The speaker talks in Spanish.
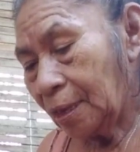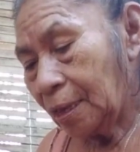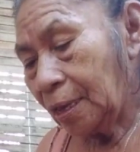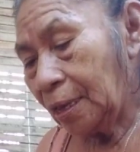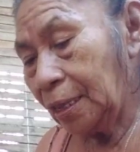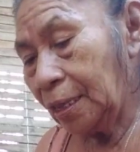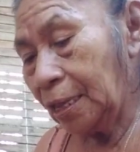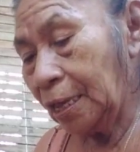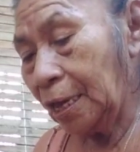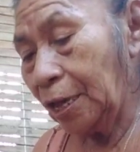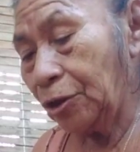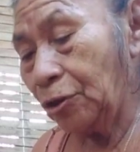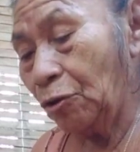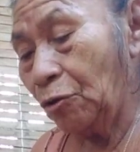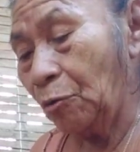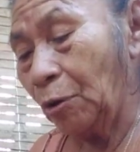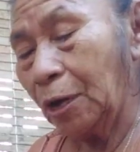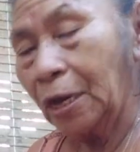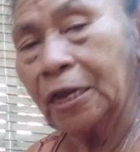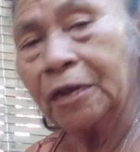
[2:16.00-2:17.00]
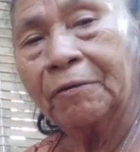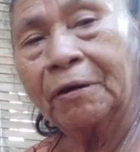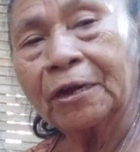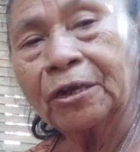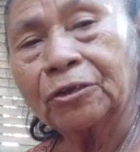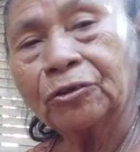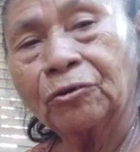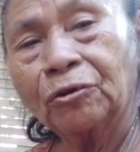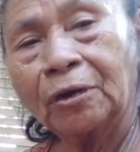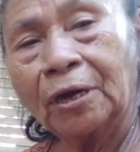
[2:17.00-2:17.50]
Y dije yo, voy a llevar
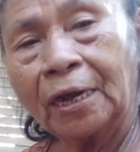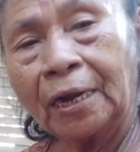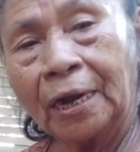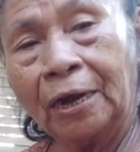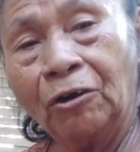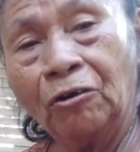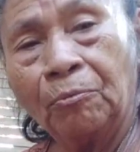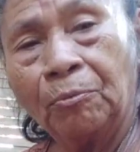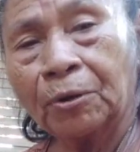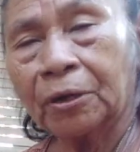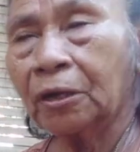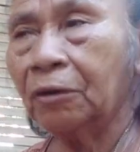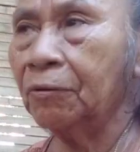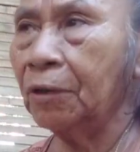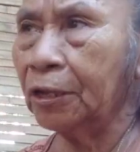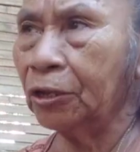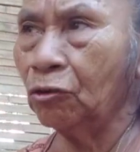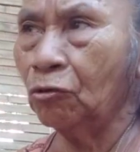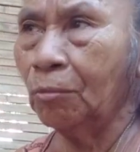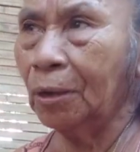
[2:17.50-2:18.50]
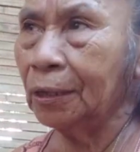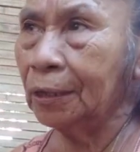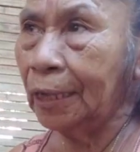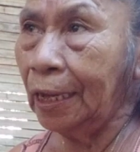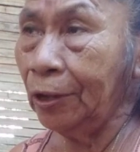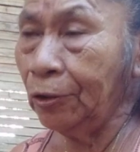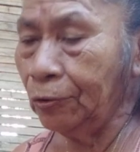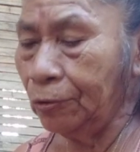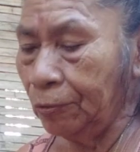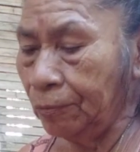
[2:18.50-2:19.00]
estos caraos, porque eso es un
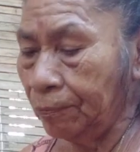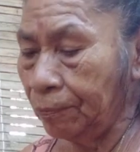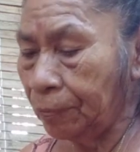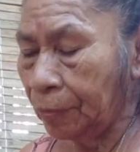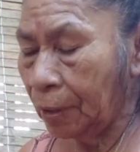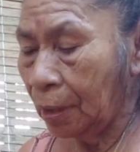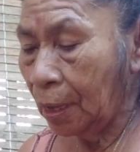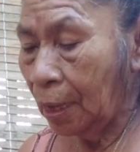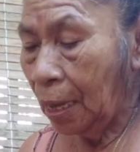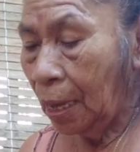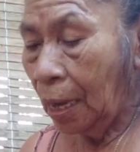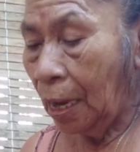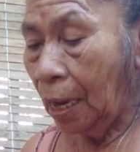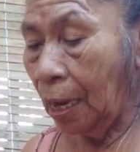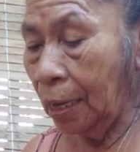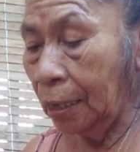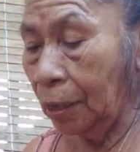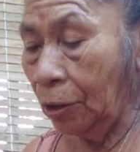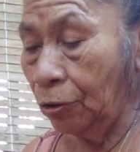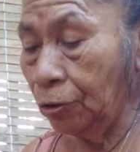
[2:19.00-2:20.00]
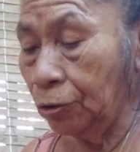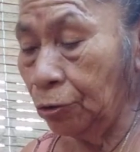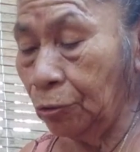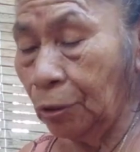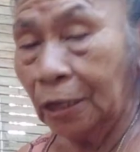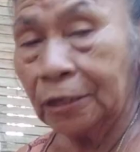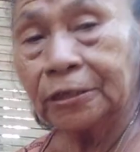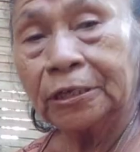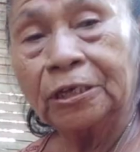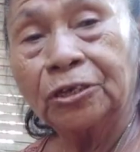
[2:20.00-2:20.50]
mandado. Allá donde
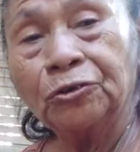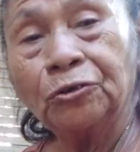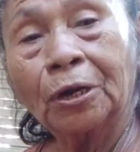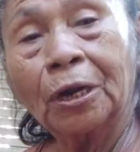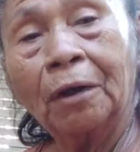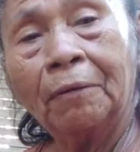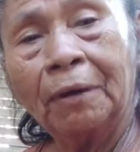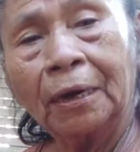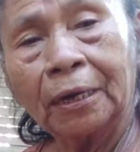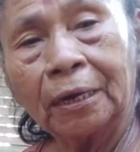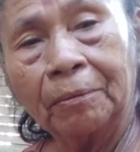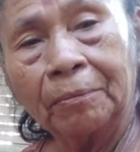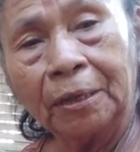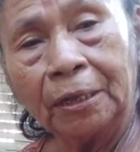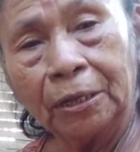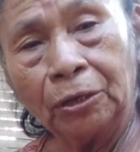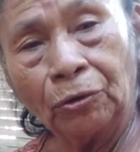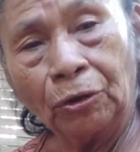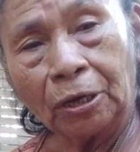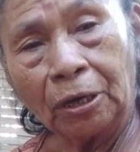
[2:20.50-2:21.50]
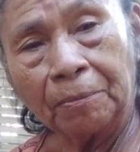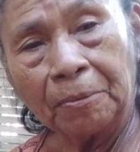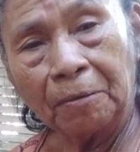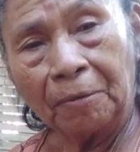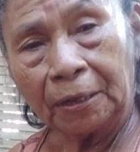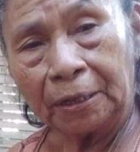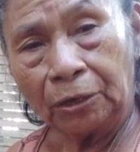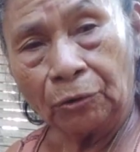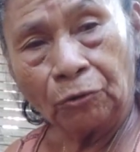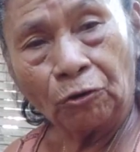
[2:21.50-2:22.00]
una señora va que me dijo que me iba
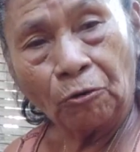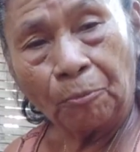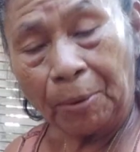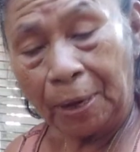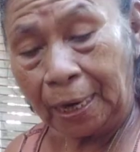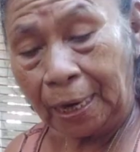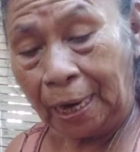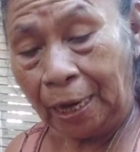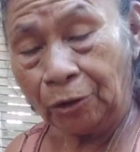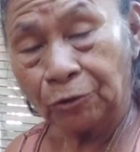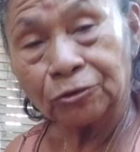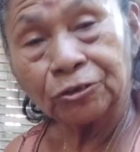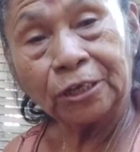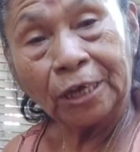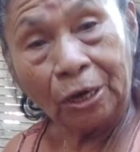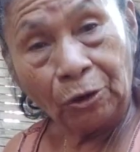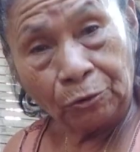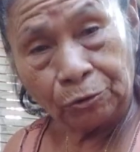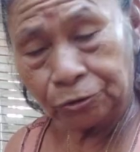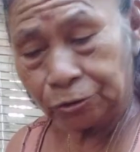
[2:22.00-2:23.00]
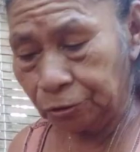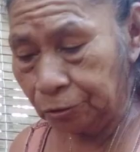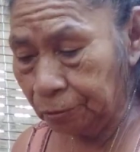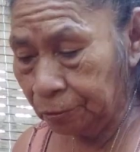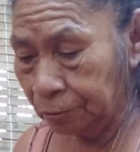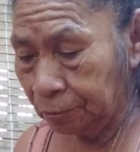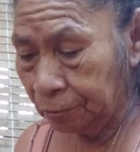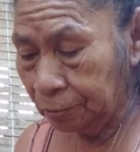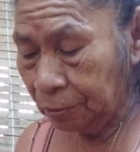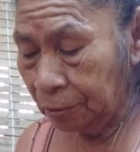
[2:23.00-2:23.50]
a traer unos pescados secos.
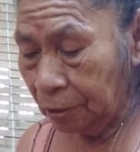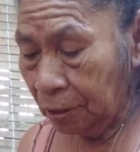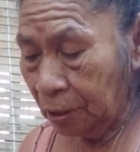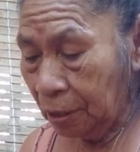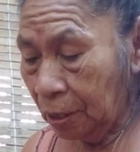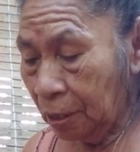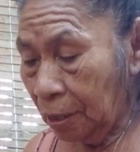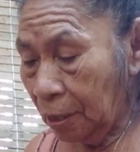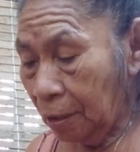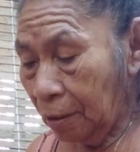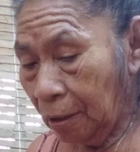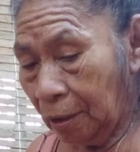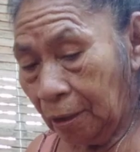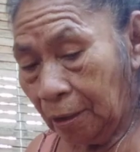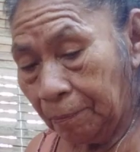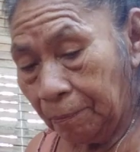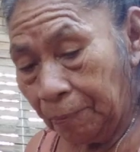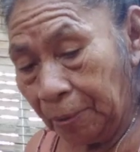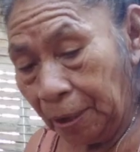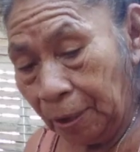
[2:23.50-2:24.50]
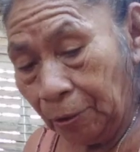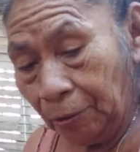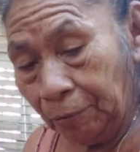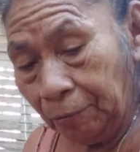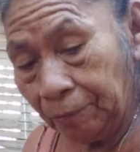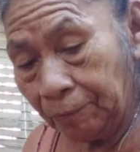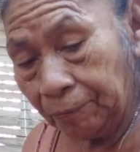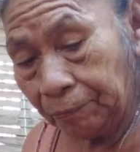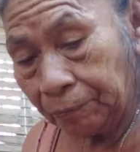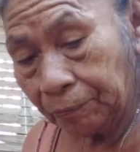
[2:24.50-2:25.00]
Pero
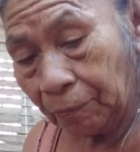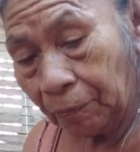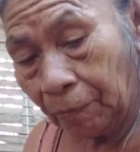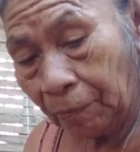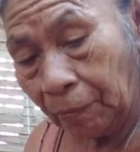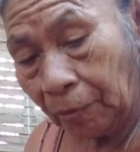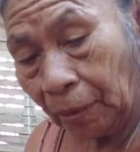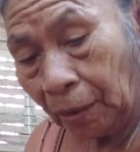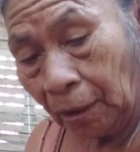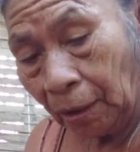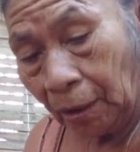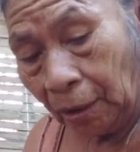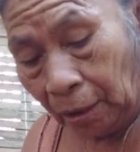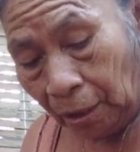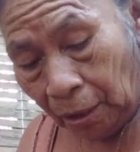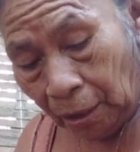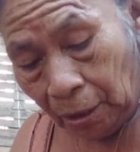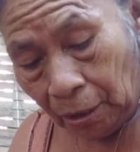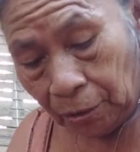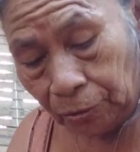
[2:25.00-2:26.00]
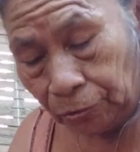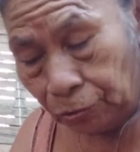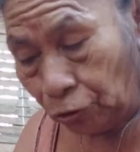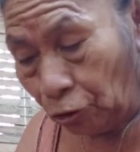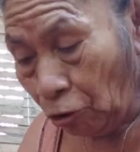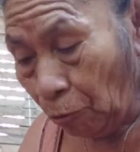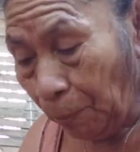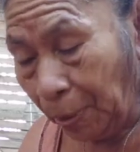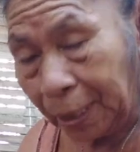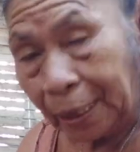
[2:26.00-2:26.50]

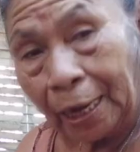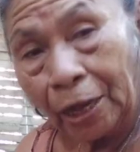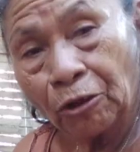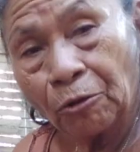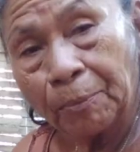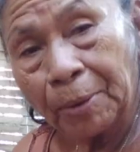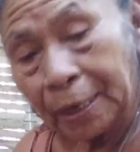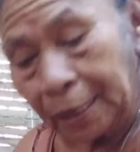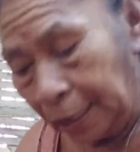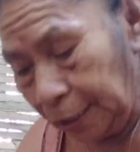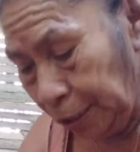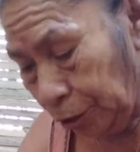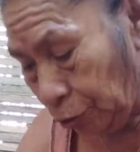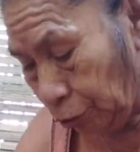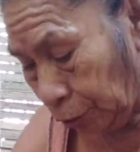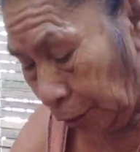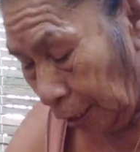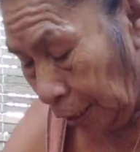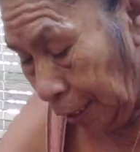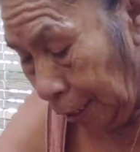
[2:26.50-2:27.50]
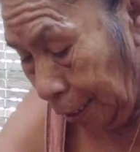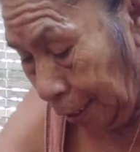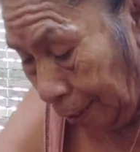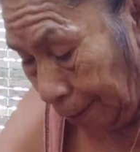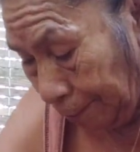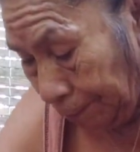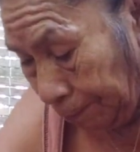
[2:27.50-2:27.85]
solo pescado pequeñito tenía.